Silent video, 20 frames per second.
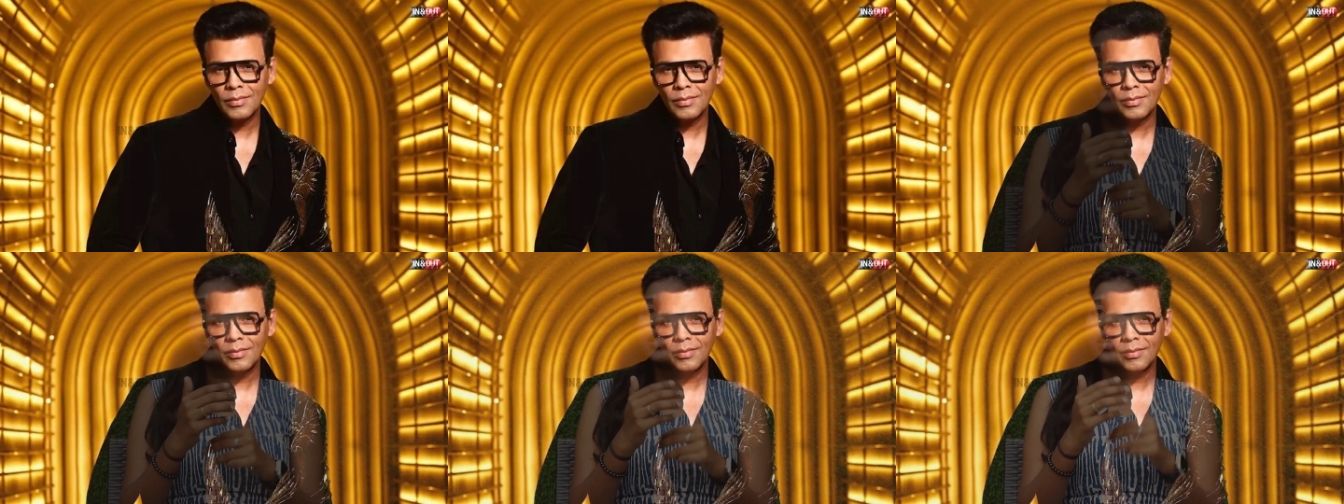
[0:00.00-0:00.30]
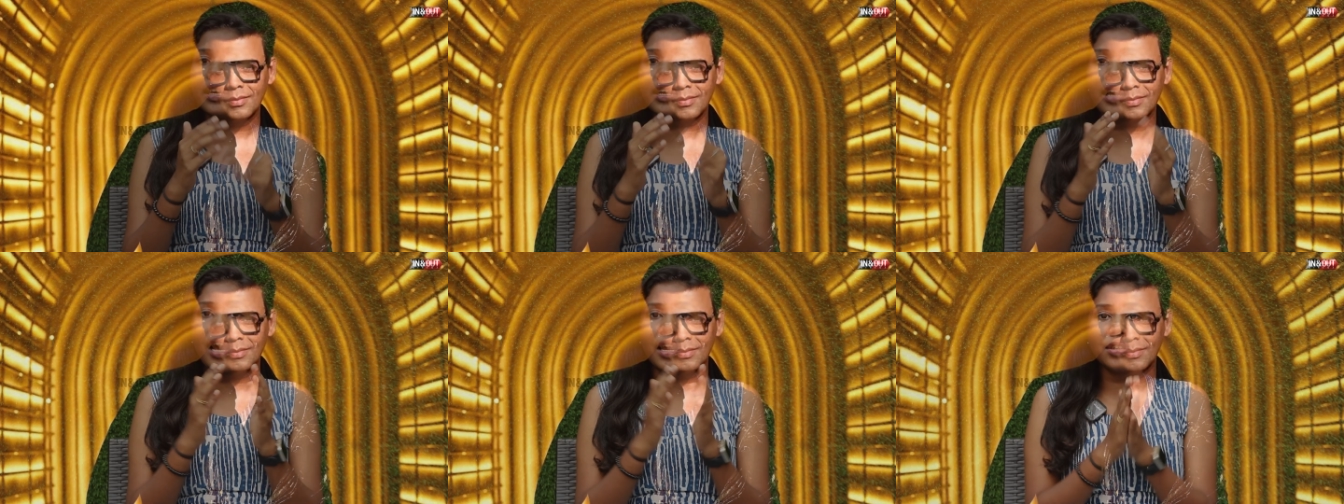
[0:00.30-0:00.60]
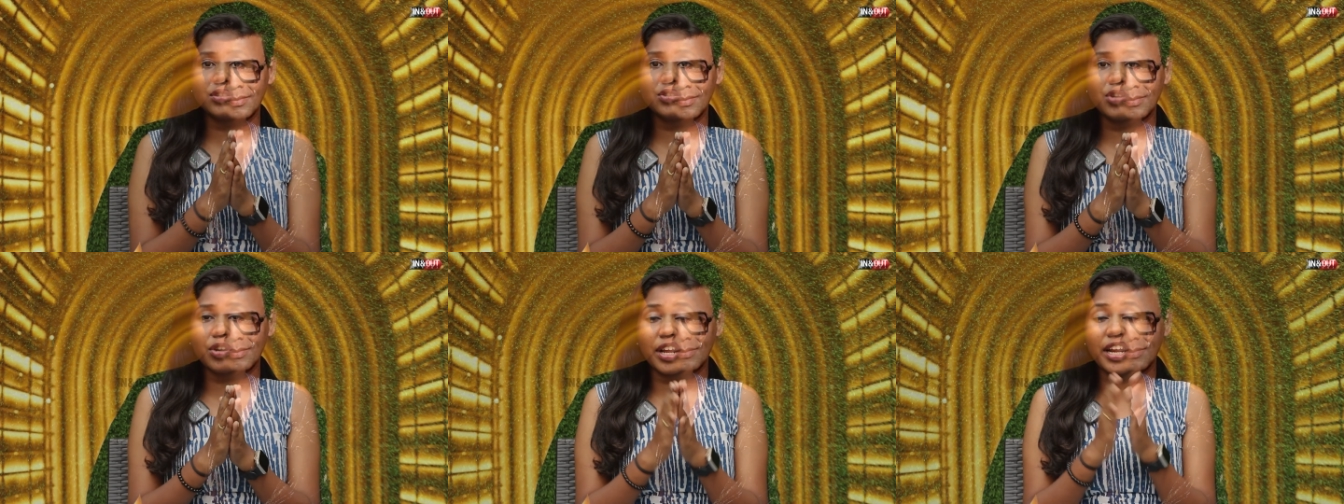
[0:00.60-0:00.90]
ஆக்சுவலி
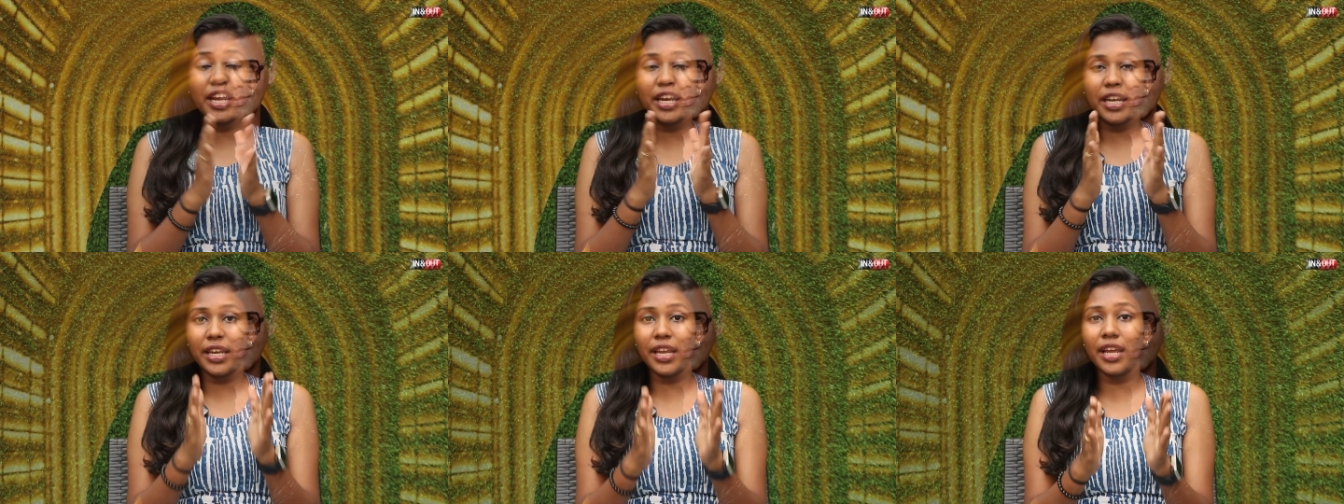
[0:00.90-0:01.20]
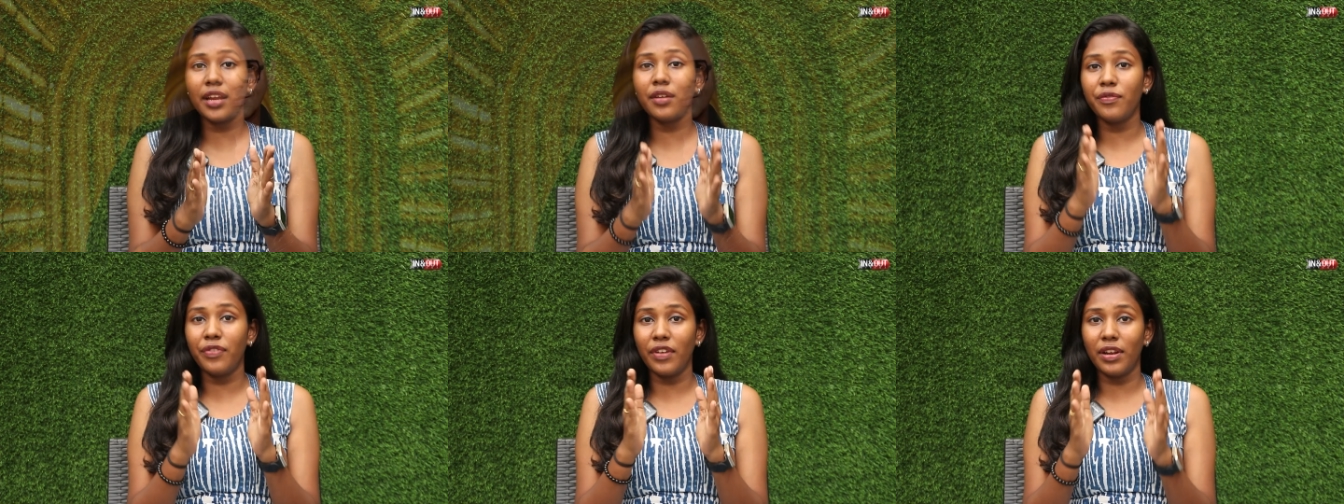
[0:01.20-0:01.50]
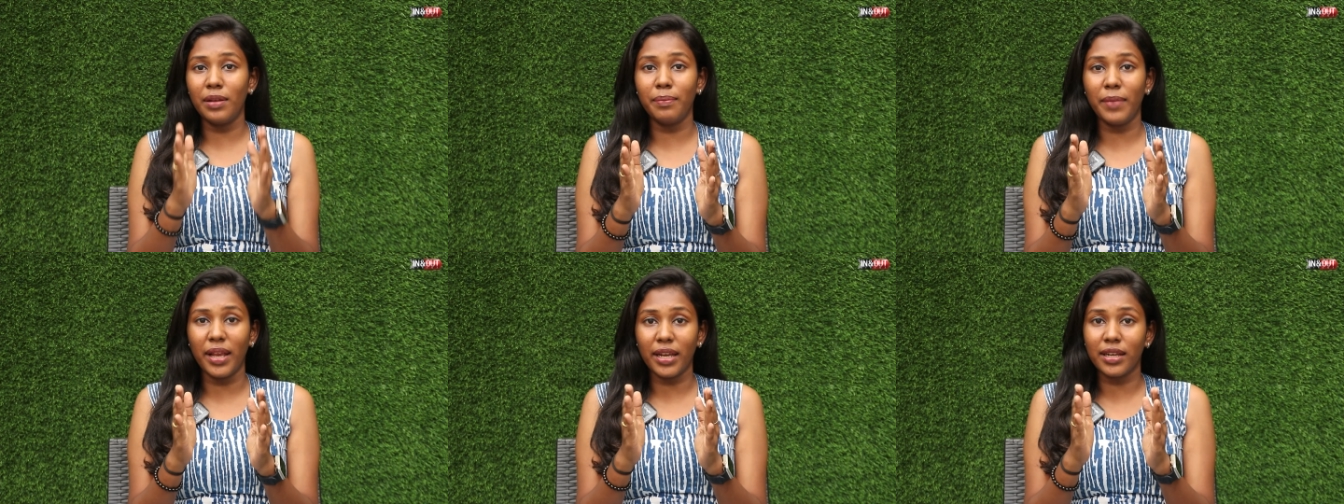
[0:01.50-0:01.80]
கரண் ஜோகர் இந்தியன்
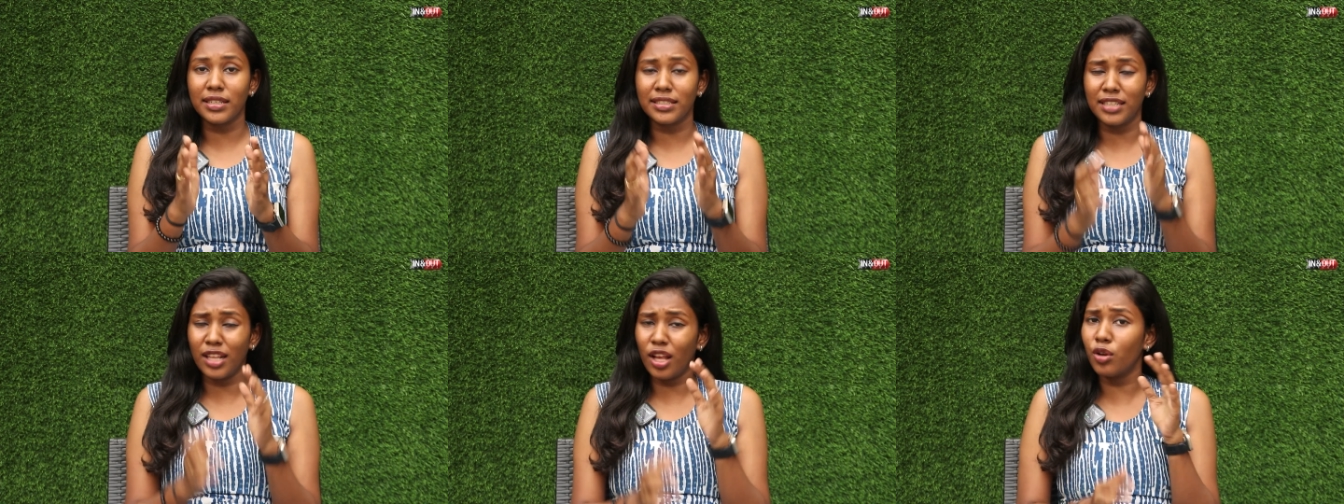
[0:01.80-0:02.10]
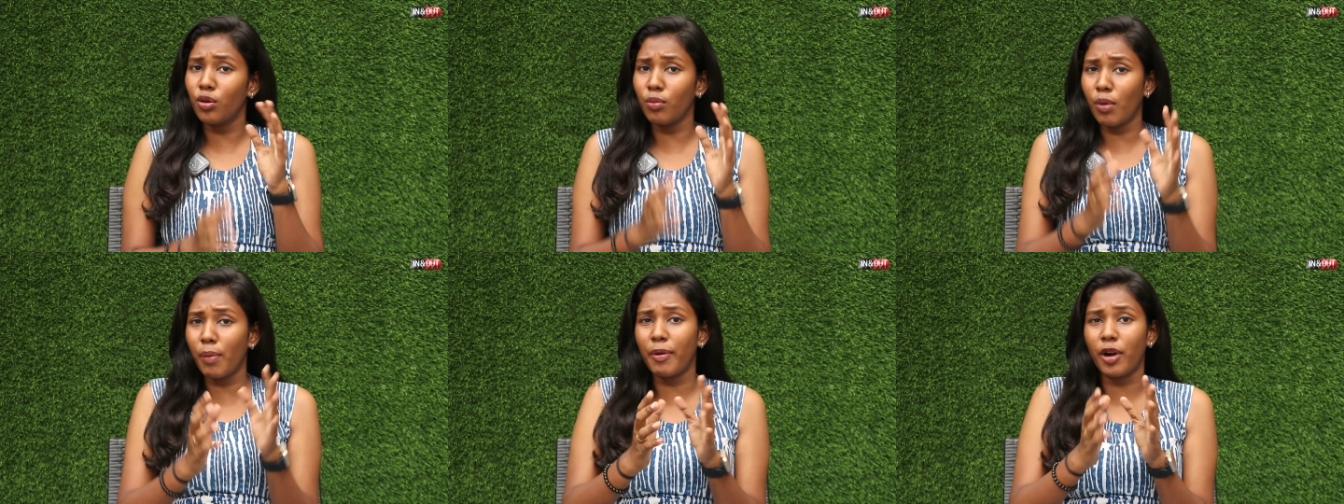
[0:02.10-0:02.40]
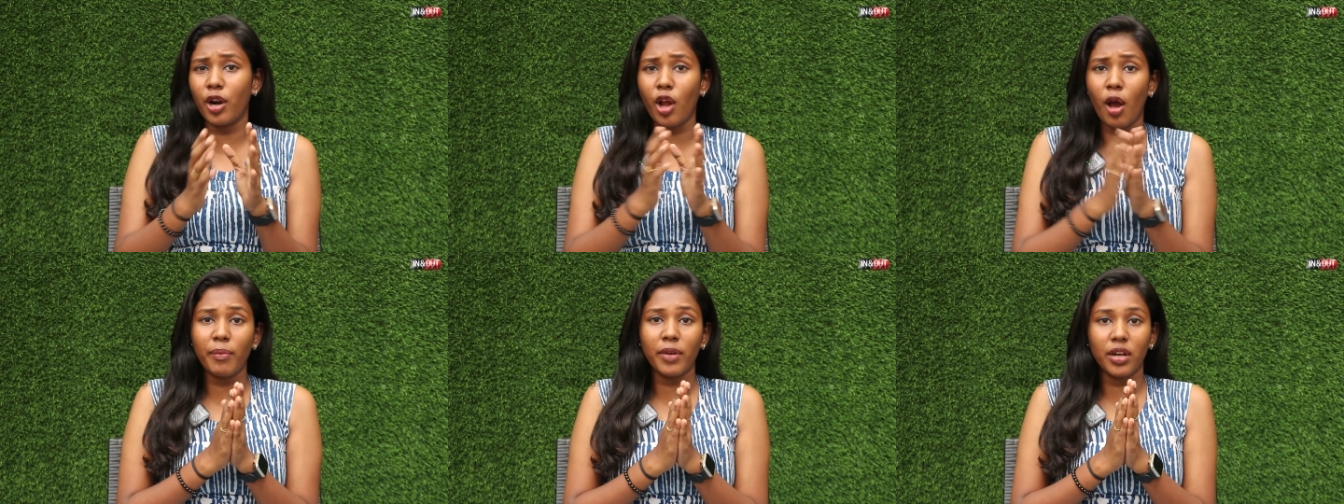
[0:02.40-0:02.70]
ஃபிலிம் மேக்கர்ஸ்ல ரொம்ப
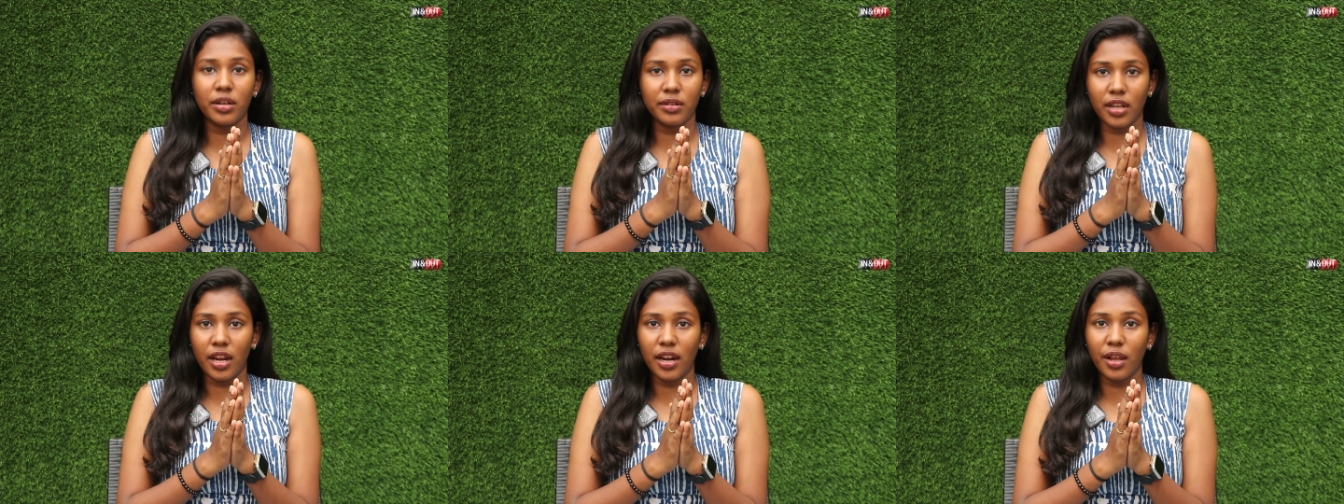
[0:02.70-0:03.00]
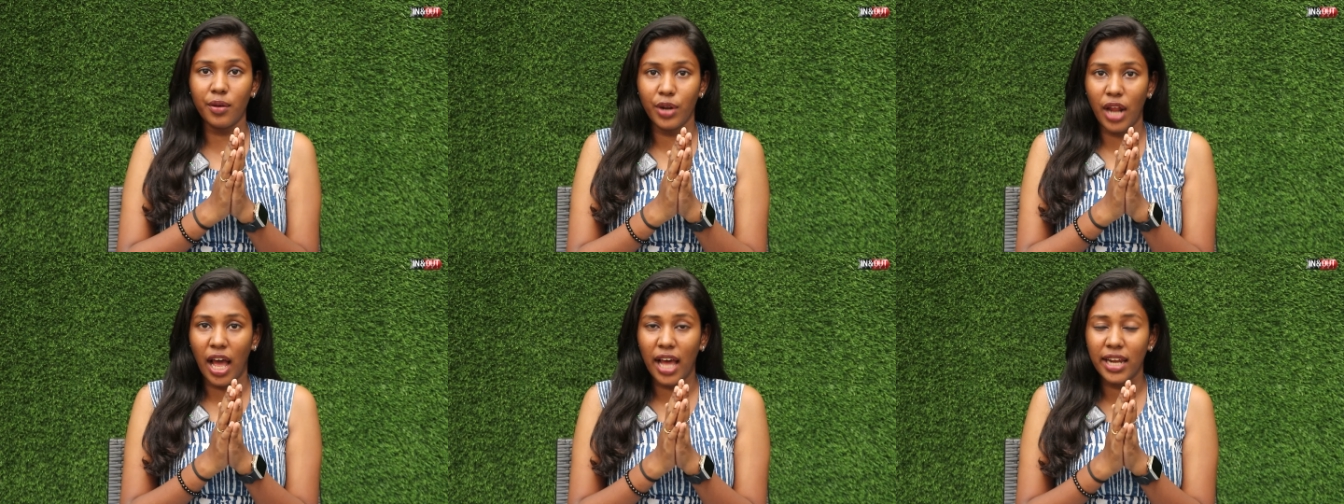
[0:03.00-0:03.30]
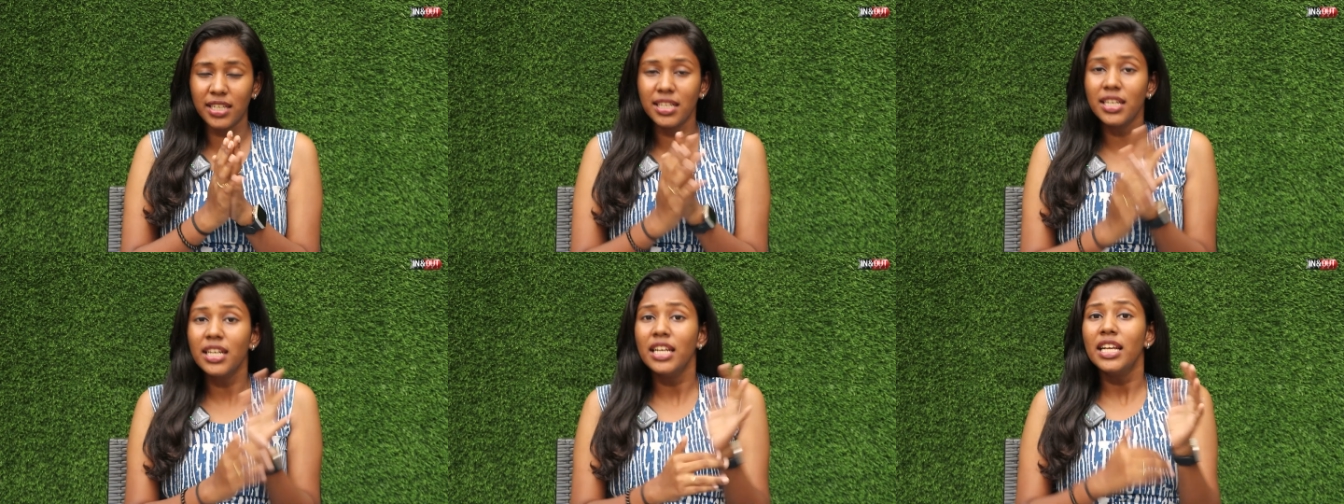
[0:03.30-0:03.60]
ப்ரொடாமினான ஒரு
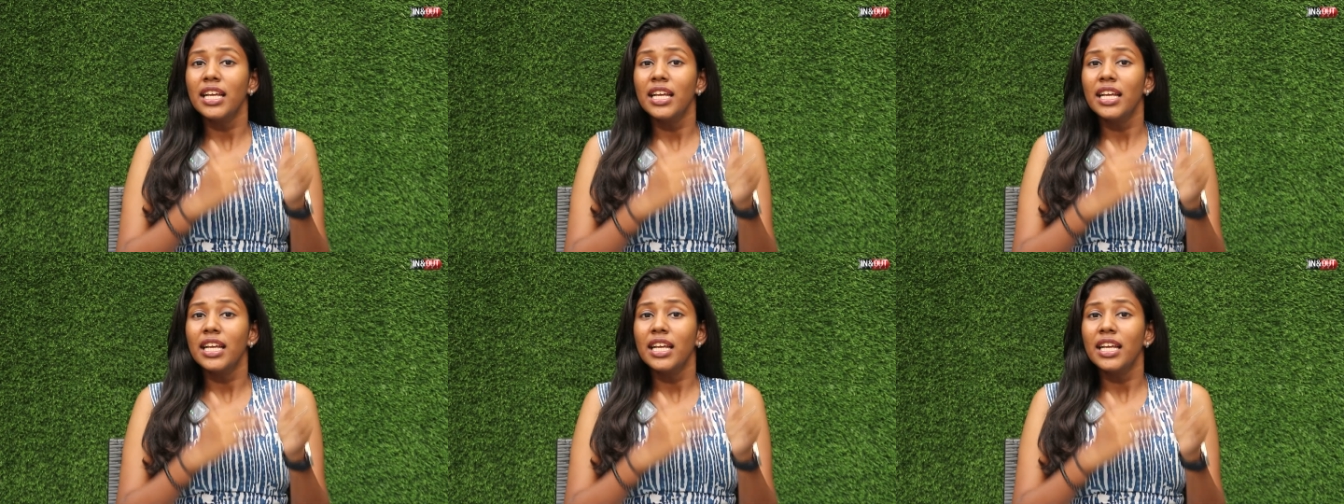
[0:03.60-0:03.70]
ஆள்